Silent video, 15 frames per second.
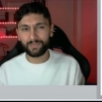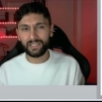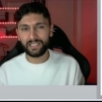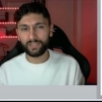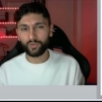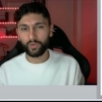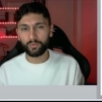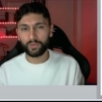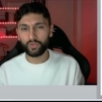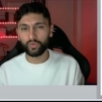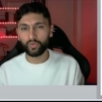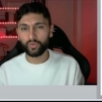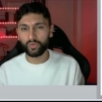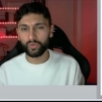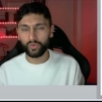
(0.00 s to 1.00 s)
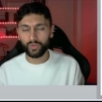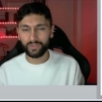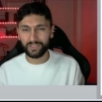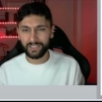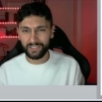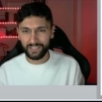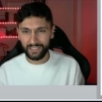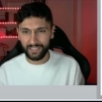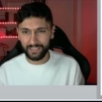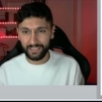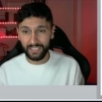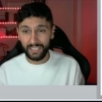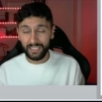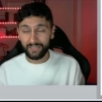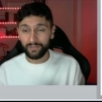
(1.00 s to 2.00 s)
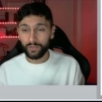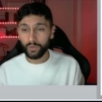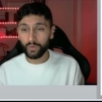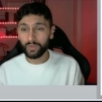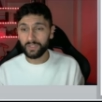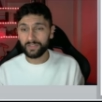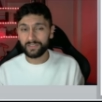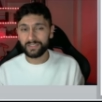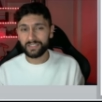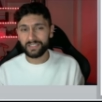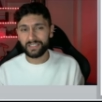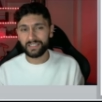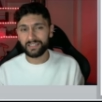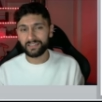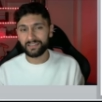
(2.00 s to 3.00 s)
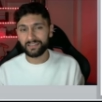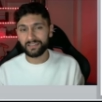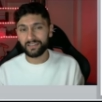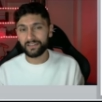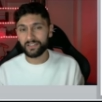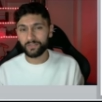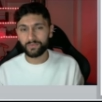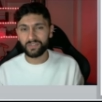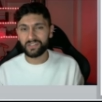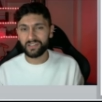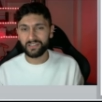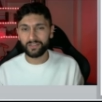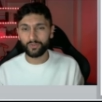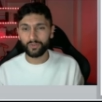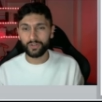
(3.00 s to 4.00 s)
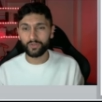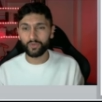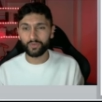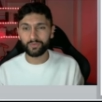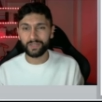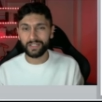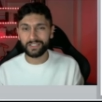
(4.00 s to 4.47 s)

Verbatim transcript: millet olma şuurunu ortaya çıkaran ve Türk Devlet Teşkilatı'nı kalıcı bir şekilde kuran hükümdar